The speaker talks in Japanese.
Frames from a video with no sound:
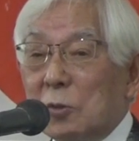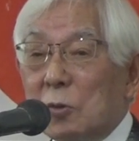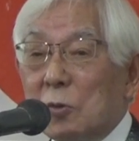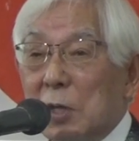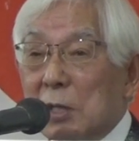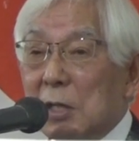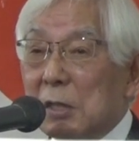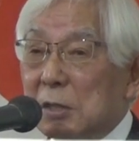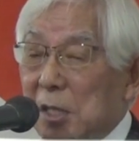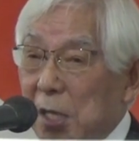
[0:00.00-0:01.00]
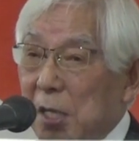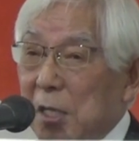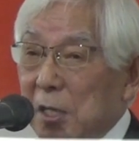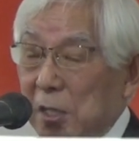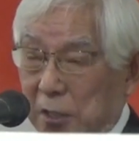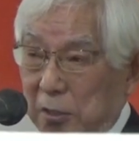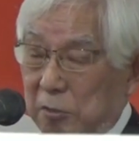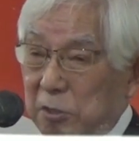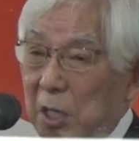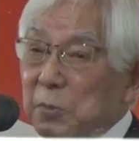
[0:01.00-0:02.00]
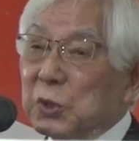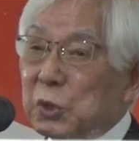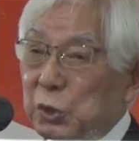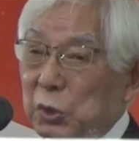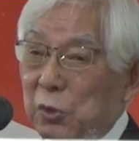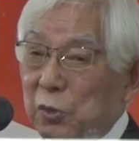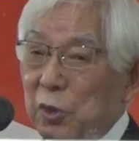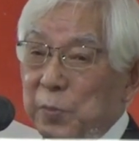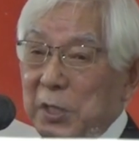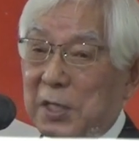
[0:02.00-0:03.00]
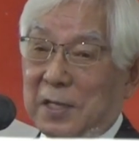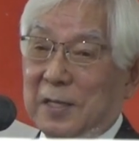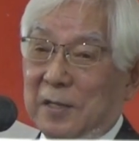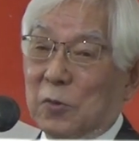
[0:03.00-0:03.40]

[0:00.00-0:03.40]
そこをご覧になってクラブ数および